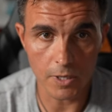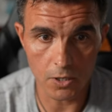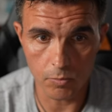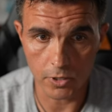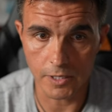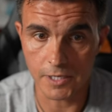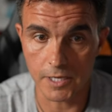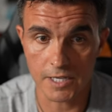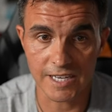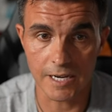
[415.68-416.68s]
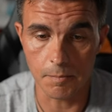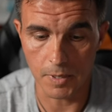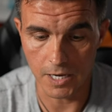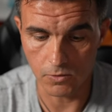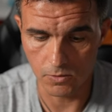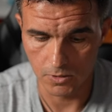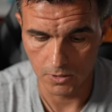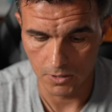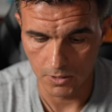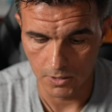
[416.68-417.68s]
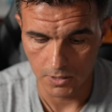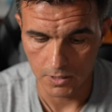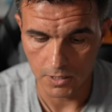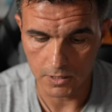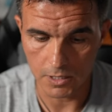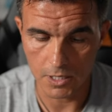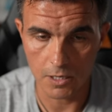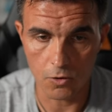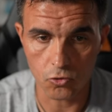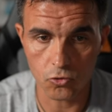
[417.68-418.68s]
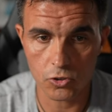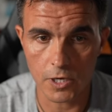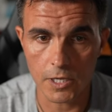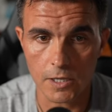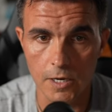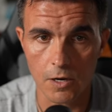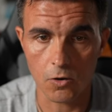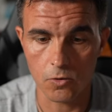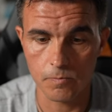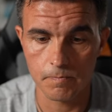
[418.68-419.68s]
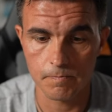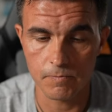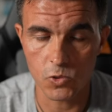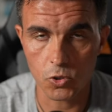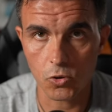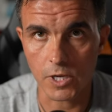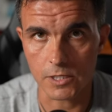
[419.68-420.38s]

abajo porque ni siquiera sale en plano. Así que lo suyo sería tenerlo yo creo que